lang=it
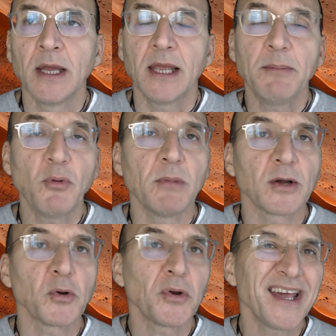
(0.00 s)
il
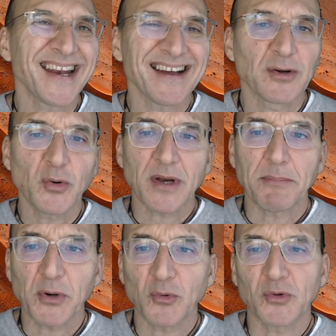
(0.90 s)
pubblico non era ancora
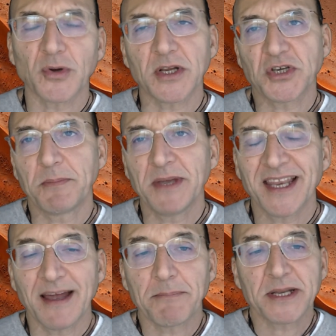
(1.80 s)
pronto a recepire
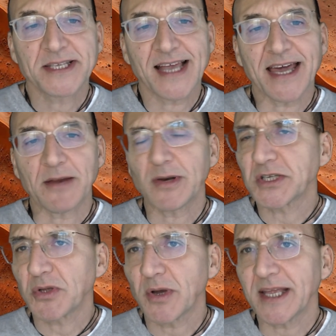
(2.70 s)
e apprezzare una
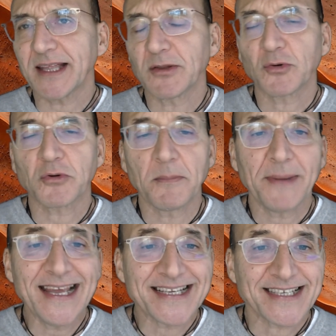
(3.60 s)
storia tanto
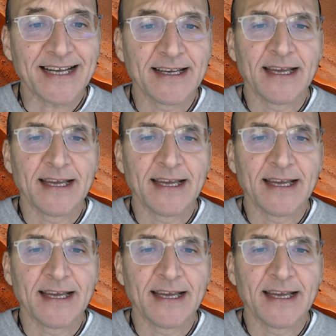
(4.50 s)
complessa,